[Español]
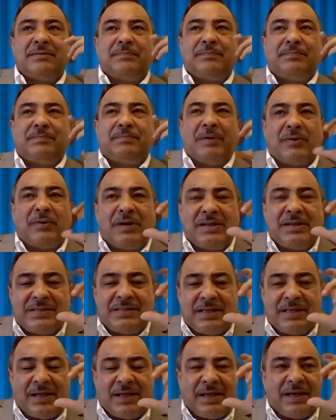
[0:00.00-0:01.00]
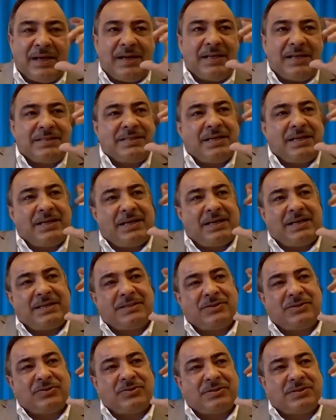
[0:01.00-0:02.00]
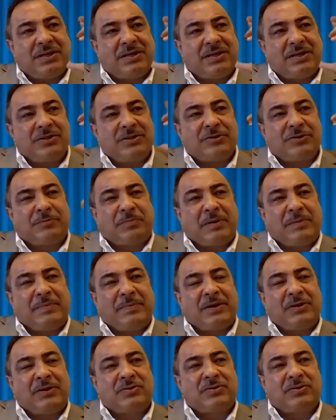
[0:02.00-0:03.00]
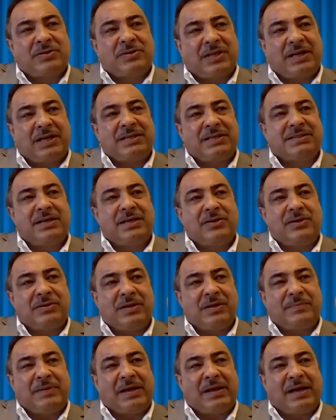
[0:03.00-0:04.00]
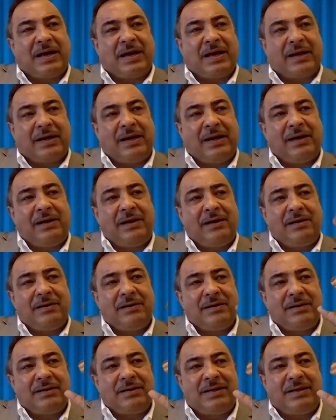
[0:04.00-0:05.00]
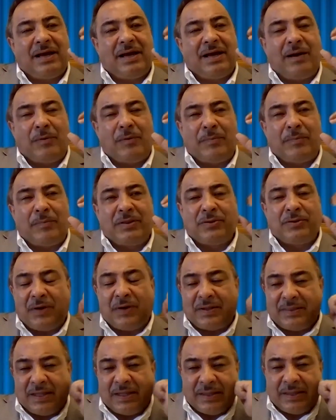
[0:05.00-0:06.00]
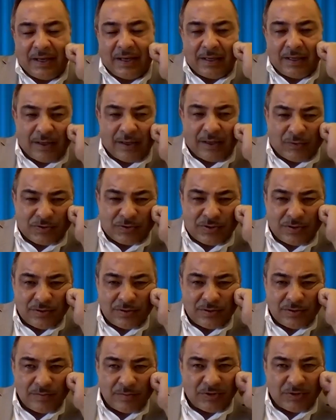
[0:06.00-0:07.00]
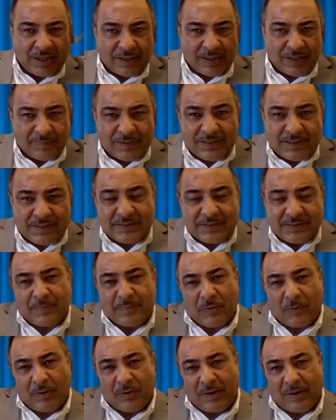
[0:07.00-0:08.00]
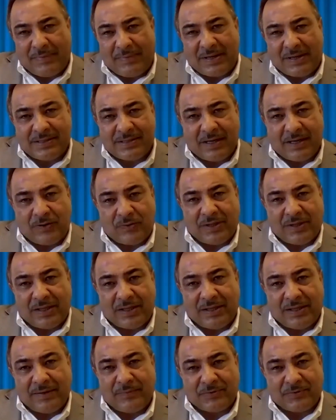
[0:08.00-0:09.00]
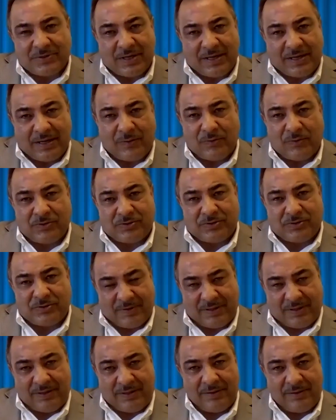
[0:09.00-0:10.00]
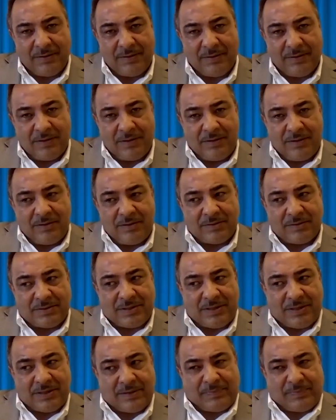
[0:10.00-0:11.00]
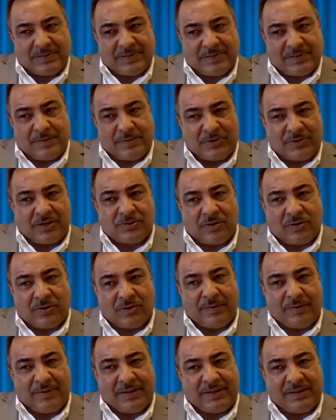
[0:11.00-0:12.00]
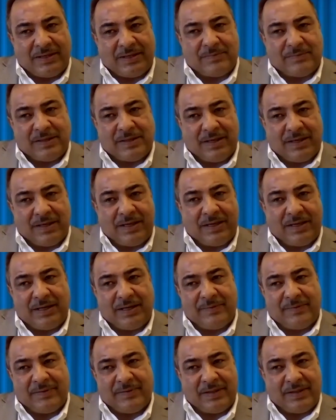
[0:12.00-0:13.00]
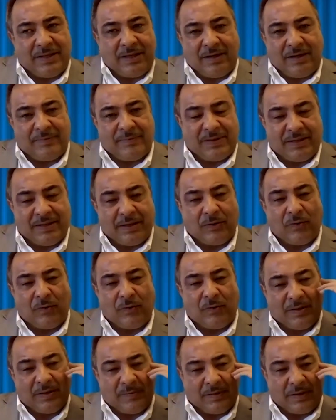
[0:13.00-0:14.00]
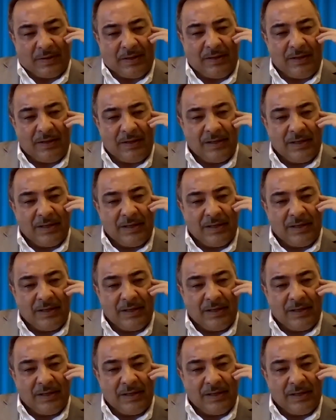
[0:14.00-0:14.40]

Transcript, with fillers: pero en, ese, en, ese, en, esos, en esos primeros tres años de mi carrera, llega el momento en que entendí el negocio. Muchas veces el problema es que no entendemos el negocio, ¿verdad? O sea, pensamos que solamente es vender y vender y vender ollas, ¿verdad?